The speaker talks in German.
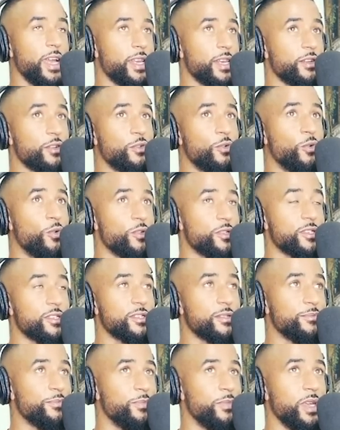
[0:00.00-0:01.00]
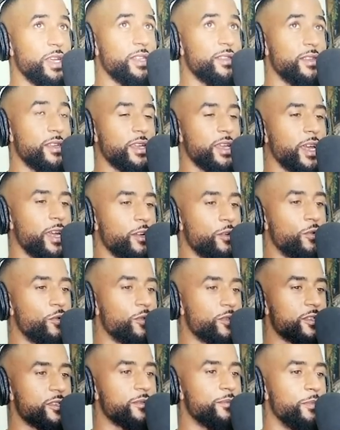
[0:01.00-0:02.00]
kein großes, Medi kein
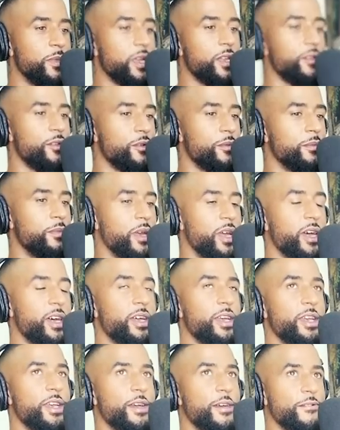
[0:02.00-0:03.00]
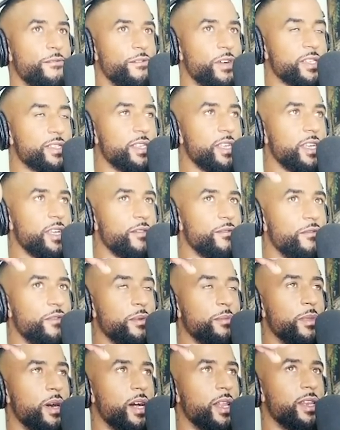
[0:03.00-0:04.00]
großes Medium mehr, was
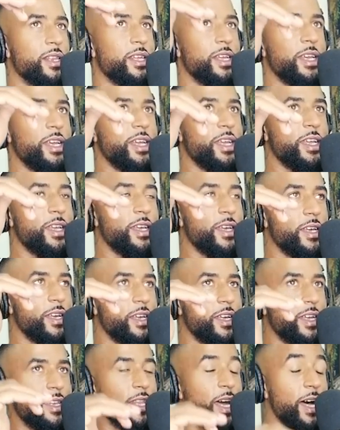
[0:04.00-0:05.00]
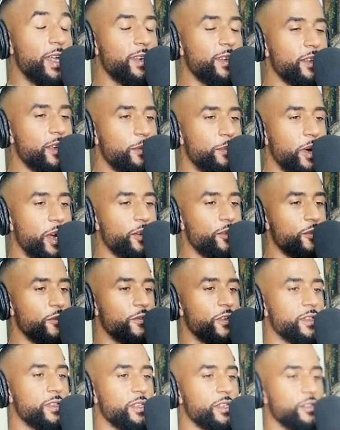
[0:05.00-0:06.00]
irgendwie mal äh, eine andere
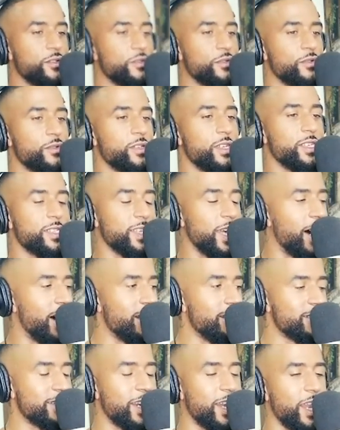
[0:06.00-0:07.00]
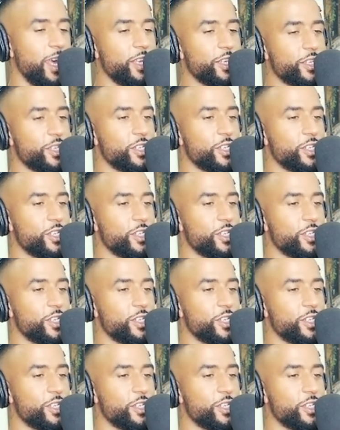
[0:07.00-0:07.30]
Meinung vertritt. So ist alles